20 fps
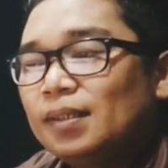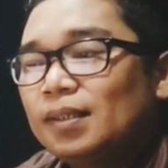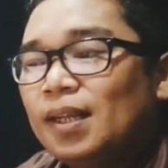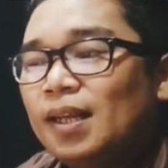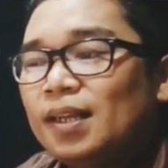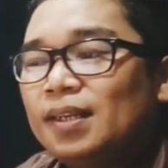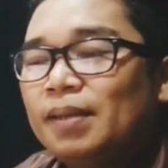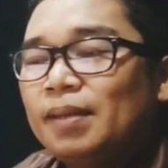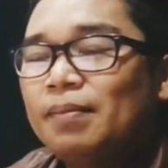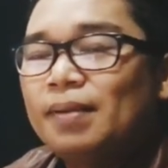
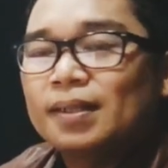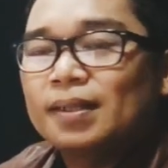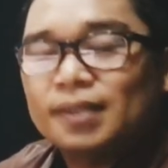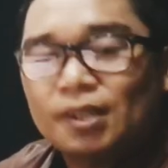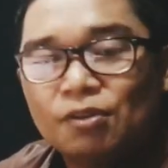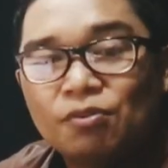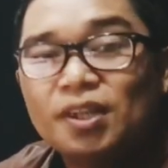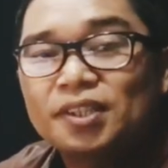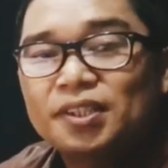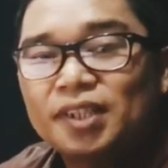dan dia bilang
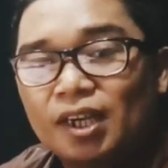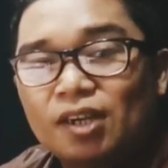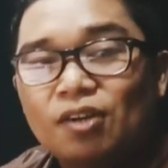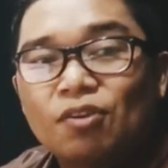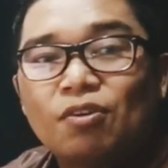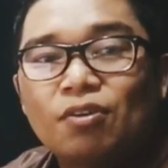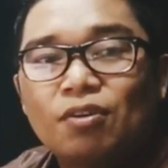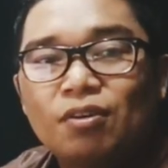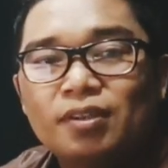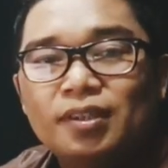saya udah cek
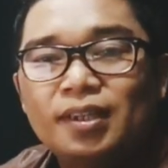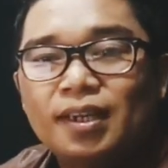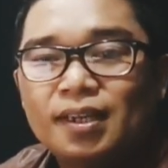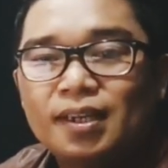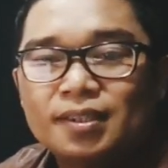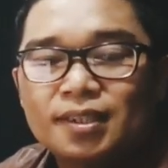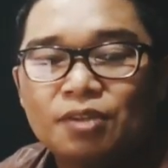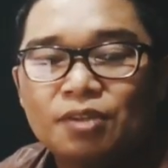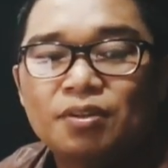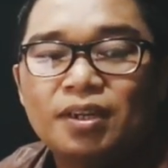kok ya,
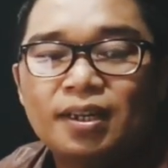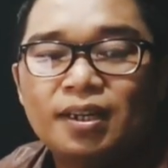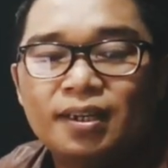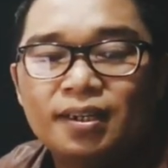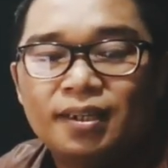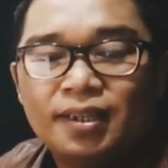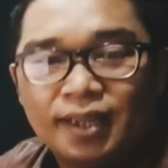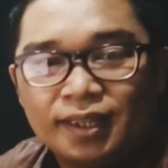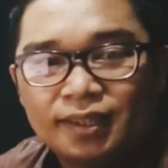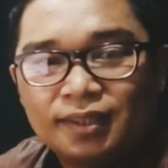saya udah
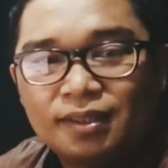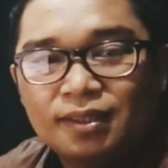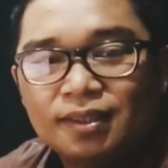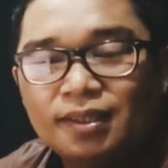lihat.